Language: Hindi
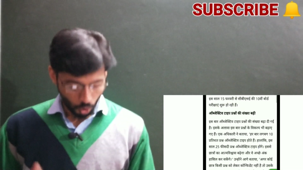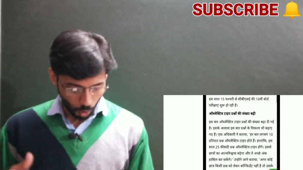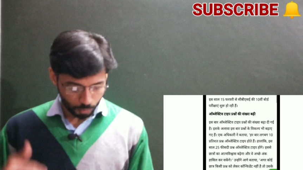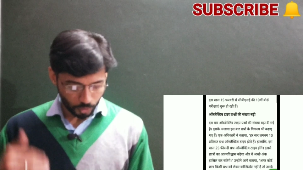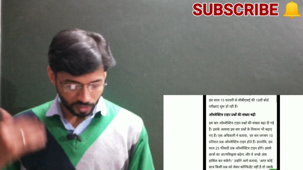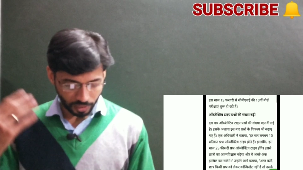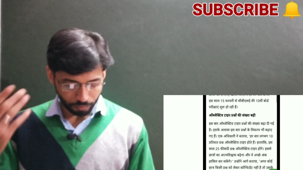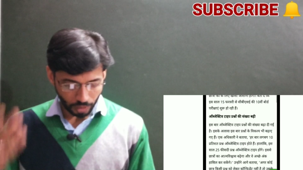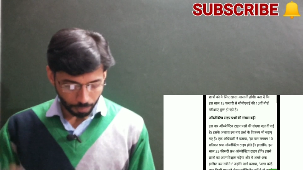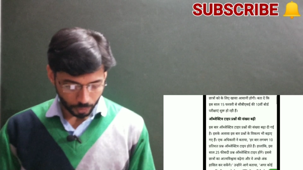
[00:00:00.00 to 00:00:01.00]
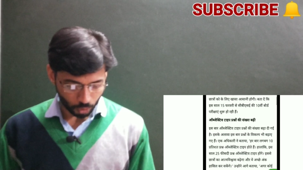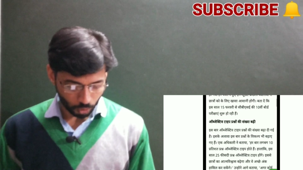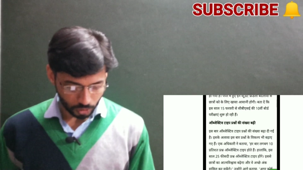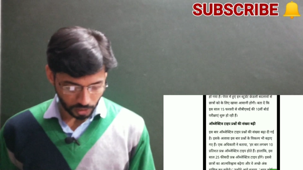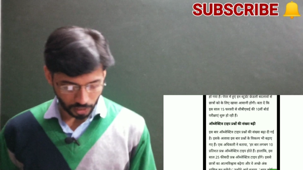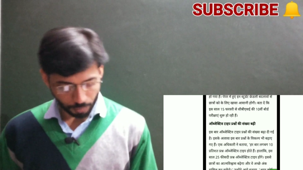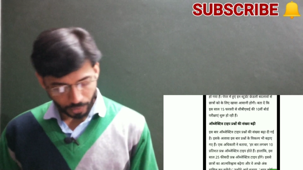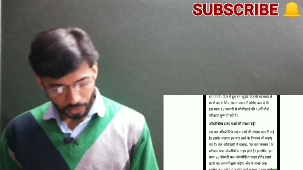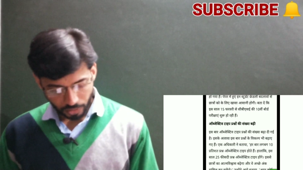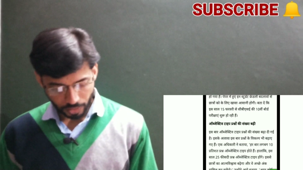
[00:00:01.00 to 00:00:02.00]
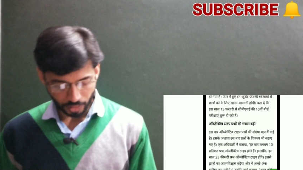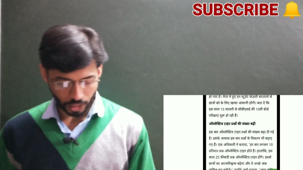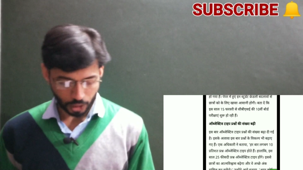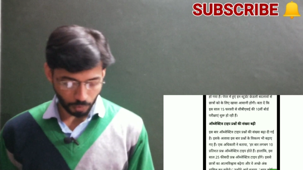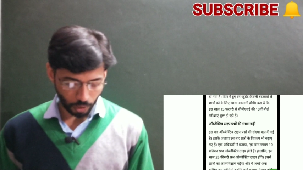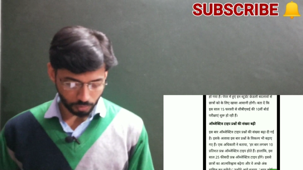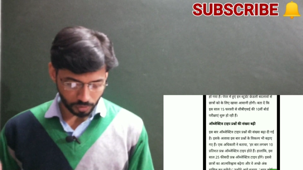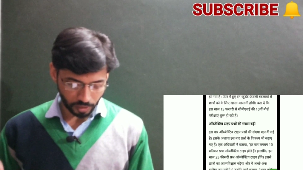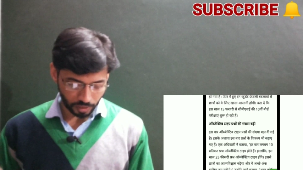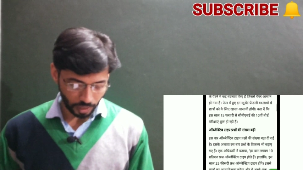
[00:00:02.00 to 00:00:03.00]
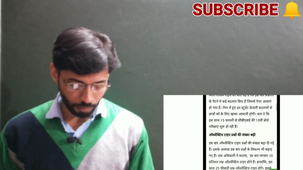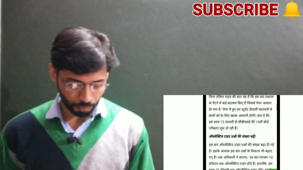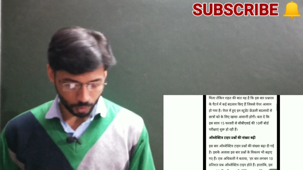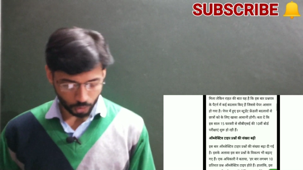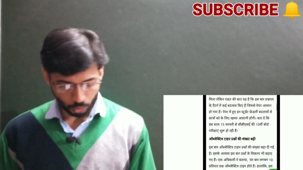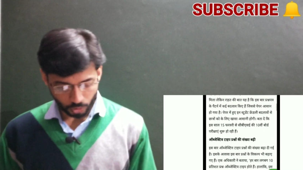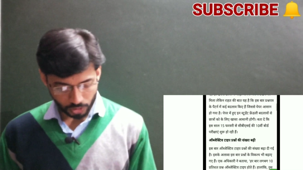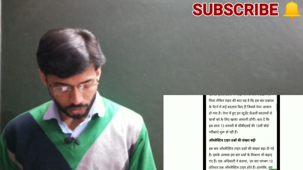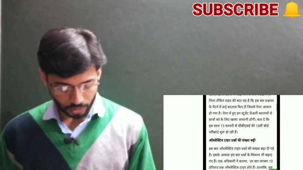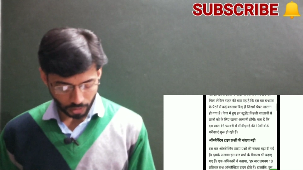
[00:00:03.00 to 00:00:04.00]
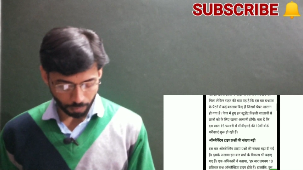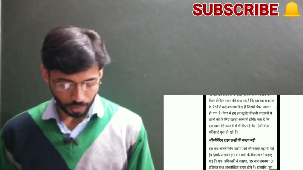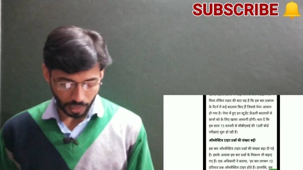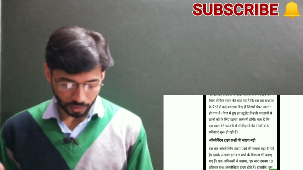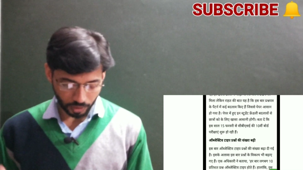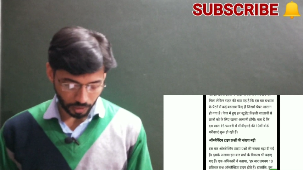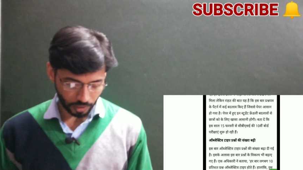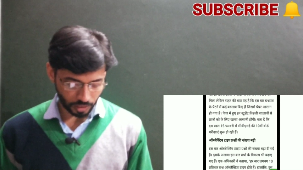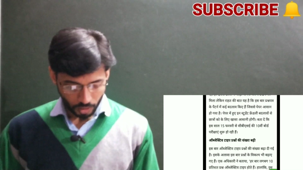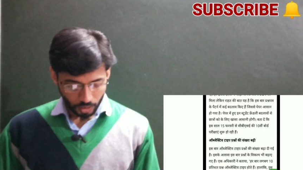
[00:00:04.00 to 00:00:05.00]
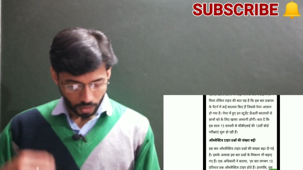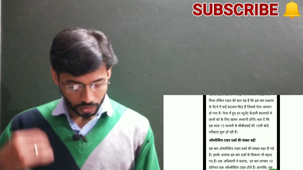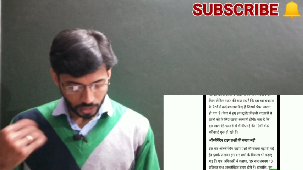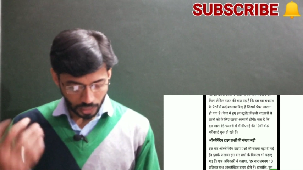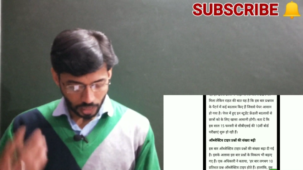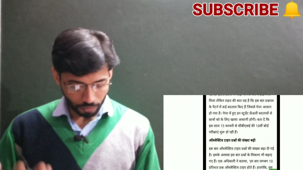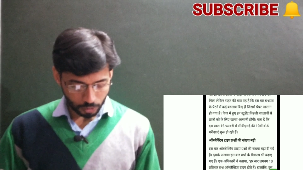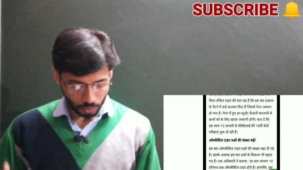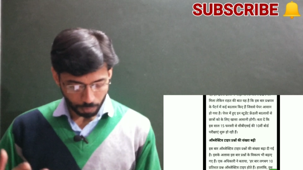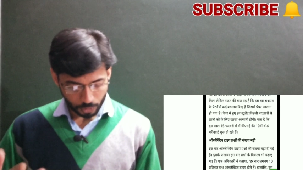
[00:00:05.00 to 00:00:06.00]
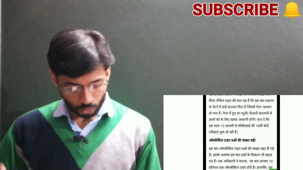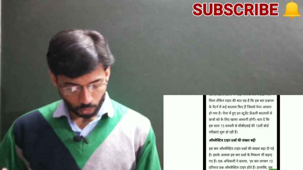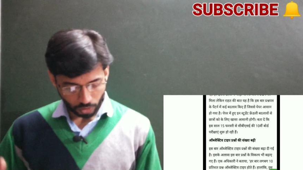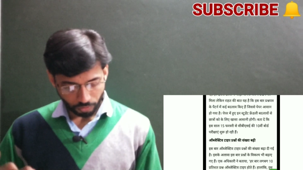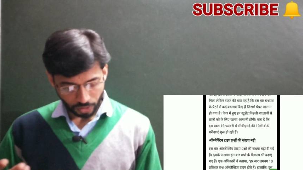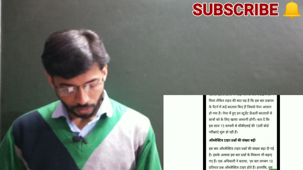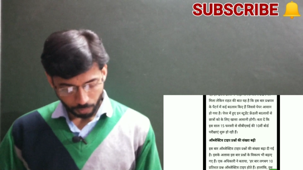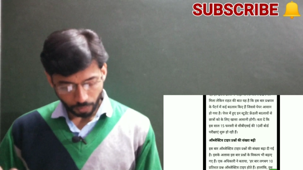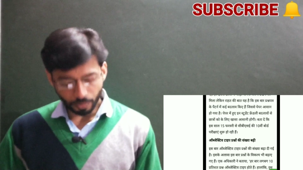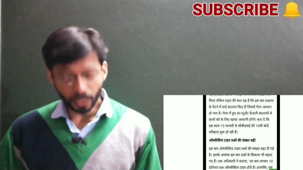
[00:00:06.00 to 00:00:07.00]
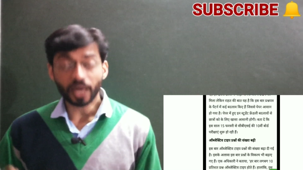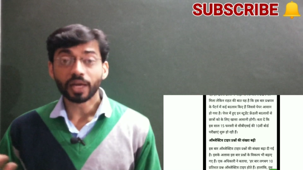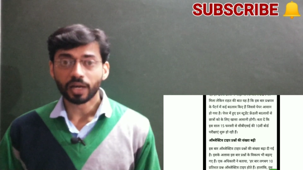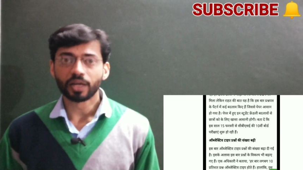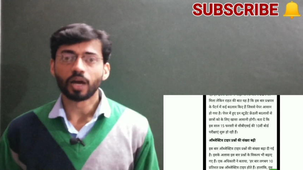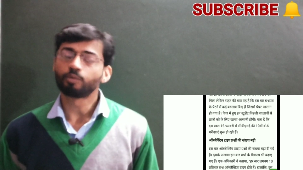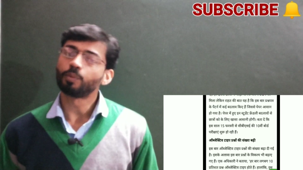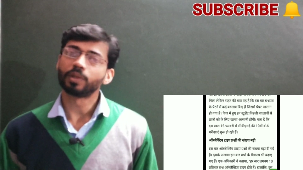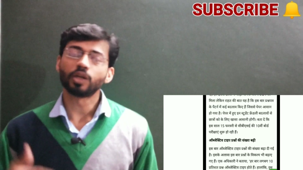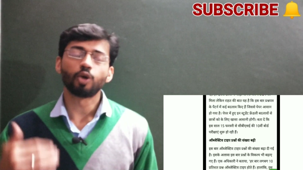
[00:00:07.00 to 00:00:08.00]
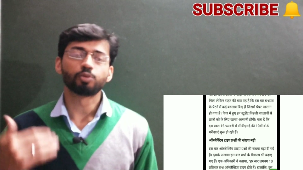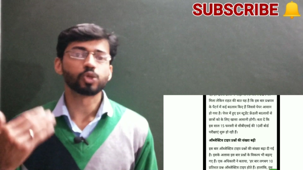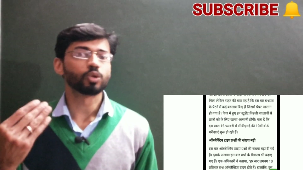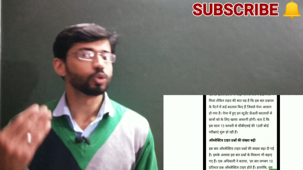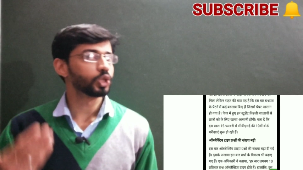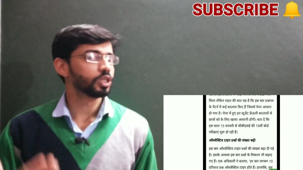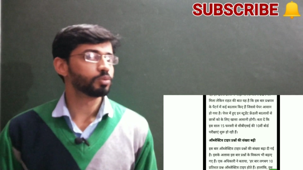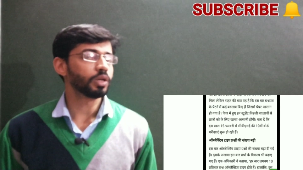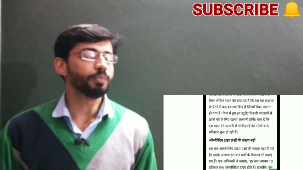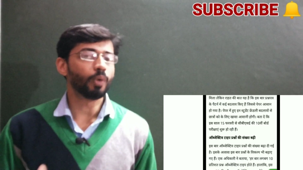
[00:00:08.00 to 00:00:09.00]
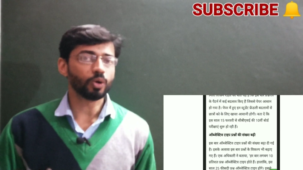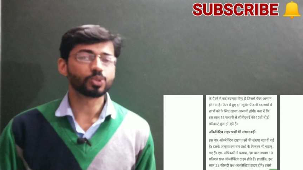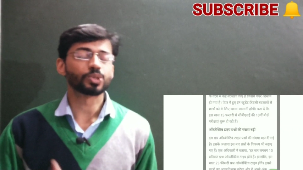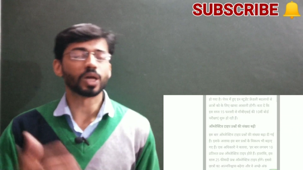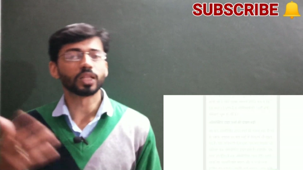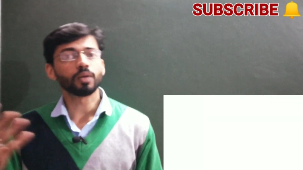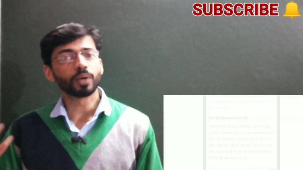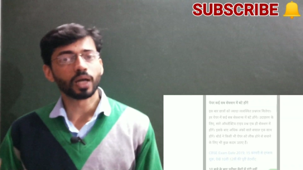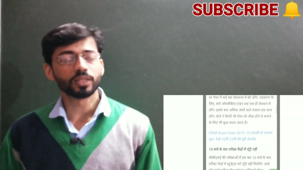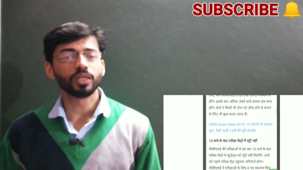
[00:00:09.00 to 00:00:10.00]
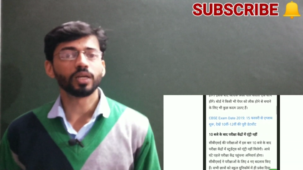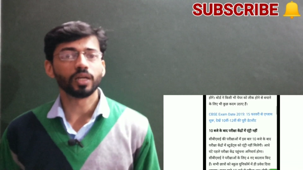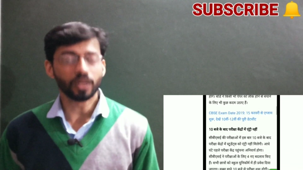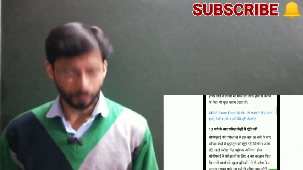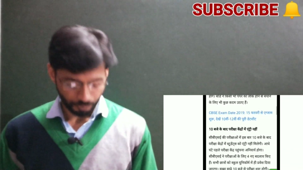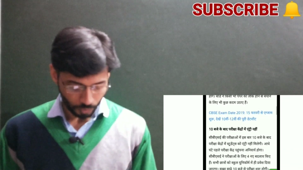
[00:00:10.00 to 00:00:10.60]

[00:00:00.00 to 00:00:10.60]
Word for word: ऑब्जेक्टिव टाइप प्रश्नों की संख्या बढ़ी है इस बार ऑब्जेक्टिव टाइप प्रश्नों की संख्या बढ़ा दी गई है इसके अलावा इस बार प्रश्नों के विकल्प भी बढ़ाए गए आपको पता है ऑप्शन क्वेश्चन इस बार बहुत ज़्यादा बढ़ा दिए गए हैं